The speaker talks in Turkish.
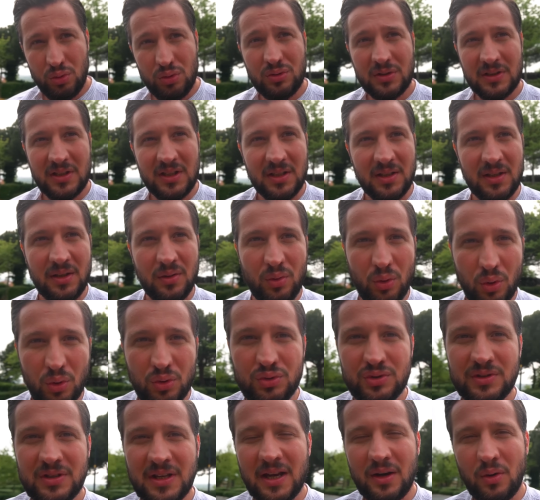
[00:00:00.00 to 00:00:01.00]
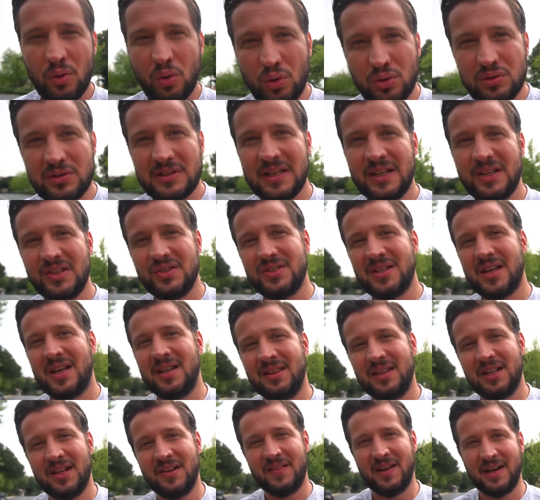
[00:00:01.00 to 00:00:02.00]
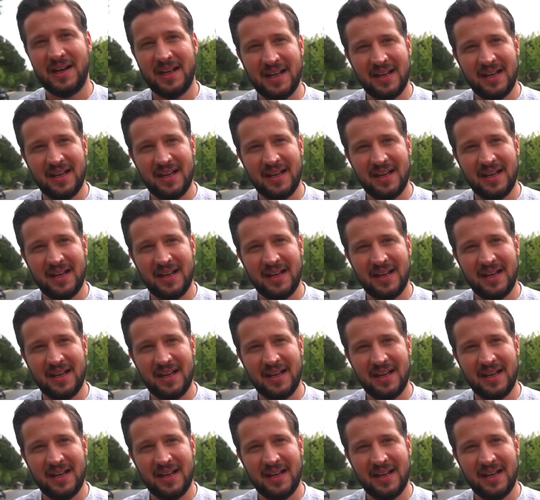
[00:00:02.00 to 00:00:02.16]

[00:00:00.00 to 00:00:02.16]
140'ın orijinal 18 jantları var